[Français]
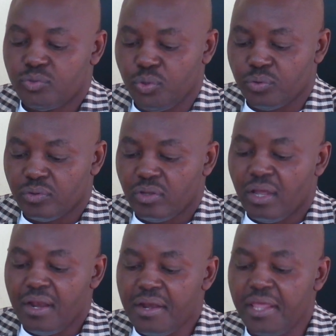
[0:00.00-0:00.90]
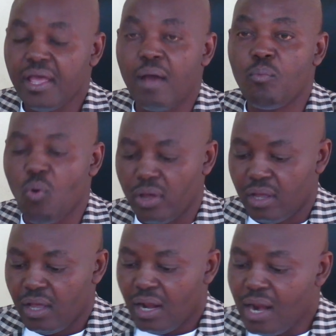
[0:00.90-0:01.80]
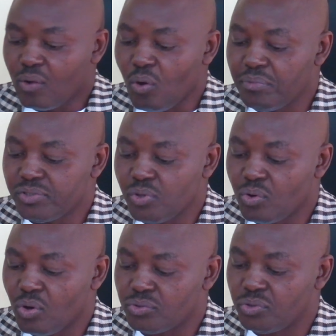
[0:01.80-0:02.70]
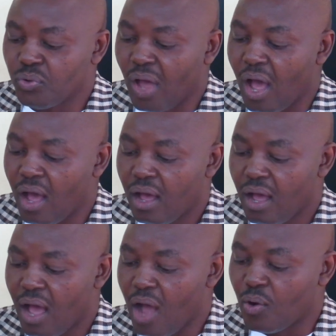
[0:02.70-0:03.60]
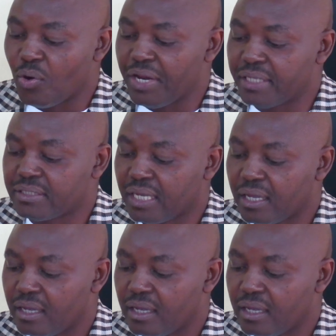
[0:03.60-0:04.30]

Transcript: 2. Néanmoins, la Commission continuera à connaître